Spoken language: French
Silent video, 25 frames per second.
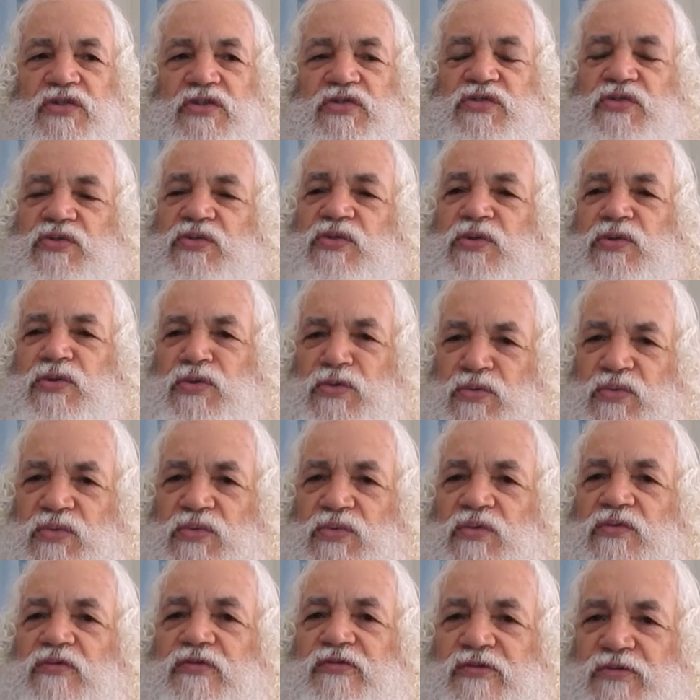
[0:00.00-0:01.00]
ce que nous
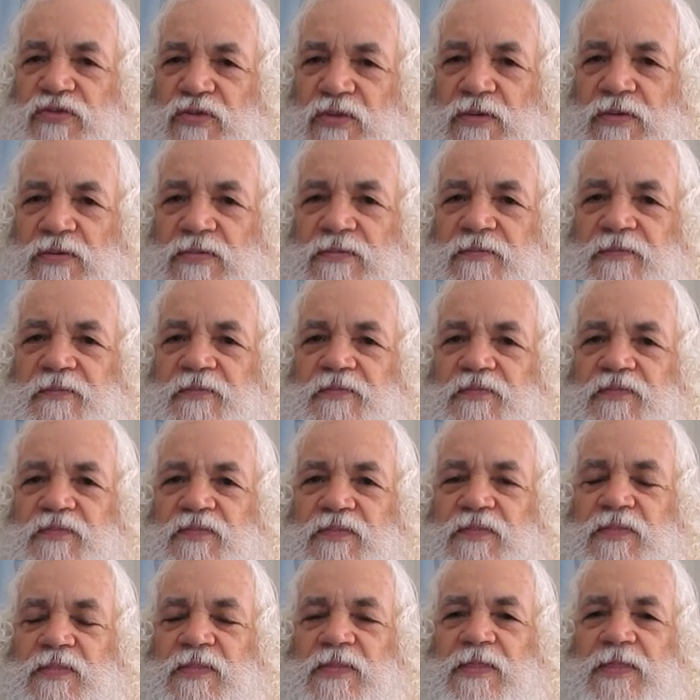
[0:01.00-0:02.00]
voulons
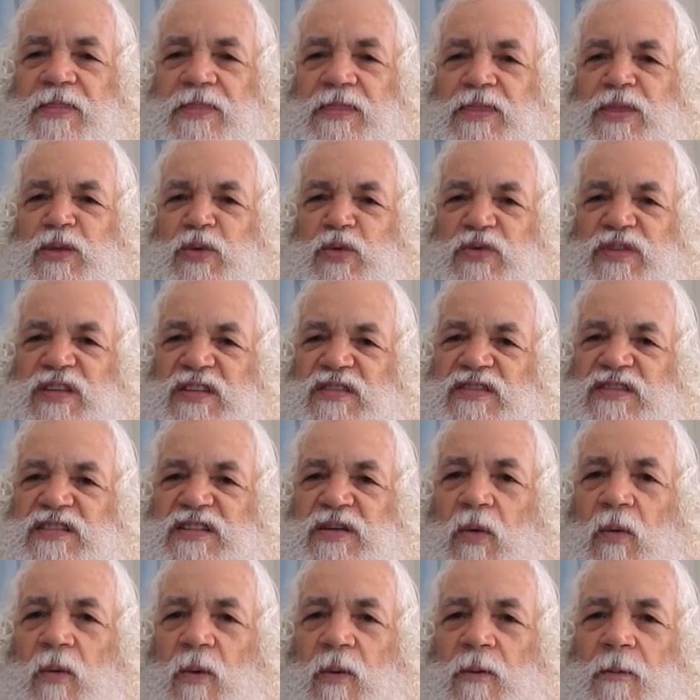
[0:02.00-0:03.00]
nous
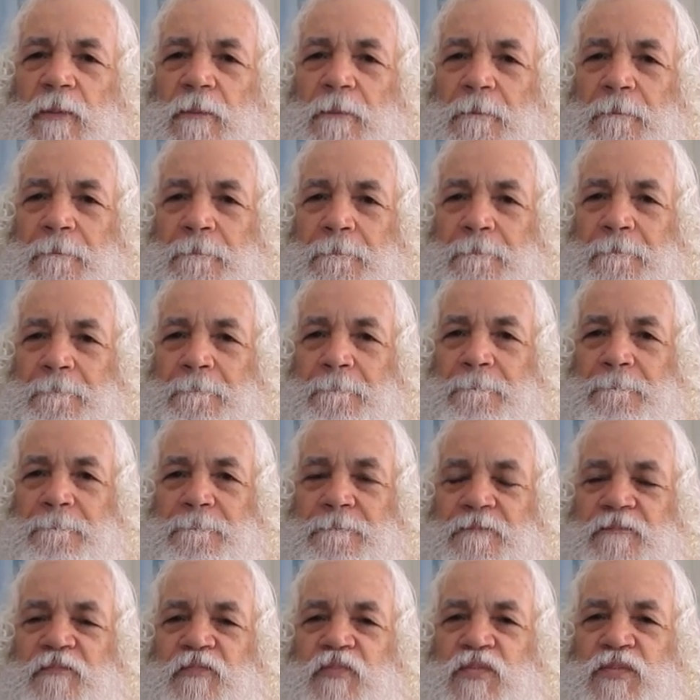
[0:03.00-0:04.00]
désirons.
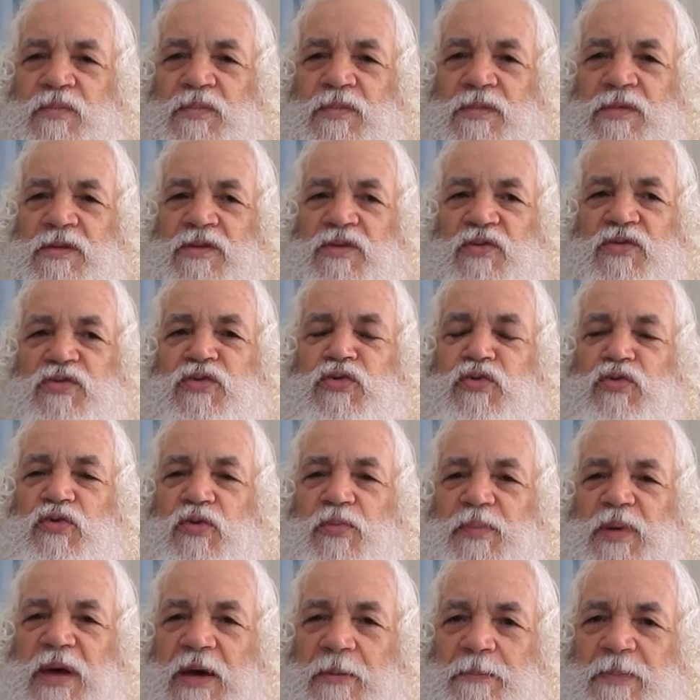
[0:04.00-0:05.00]
Donc nous le
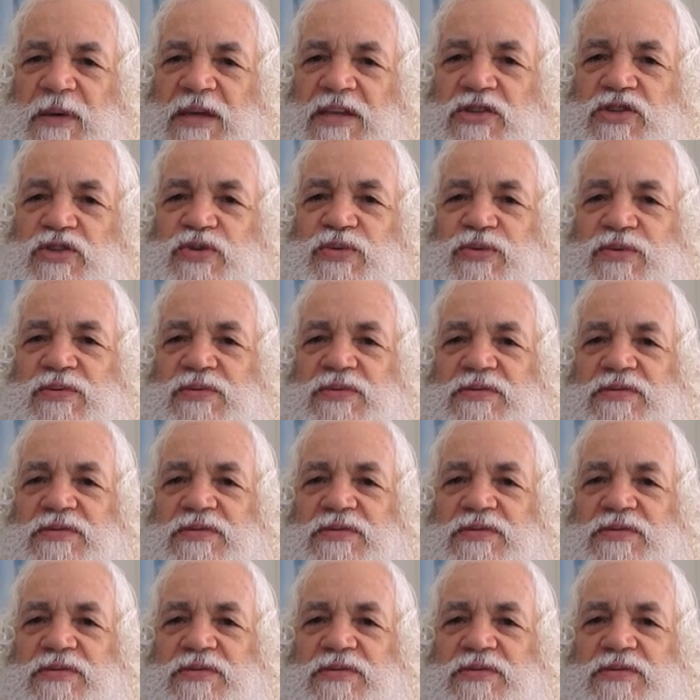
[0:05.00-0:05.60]
perpétuons.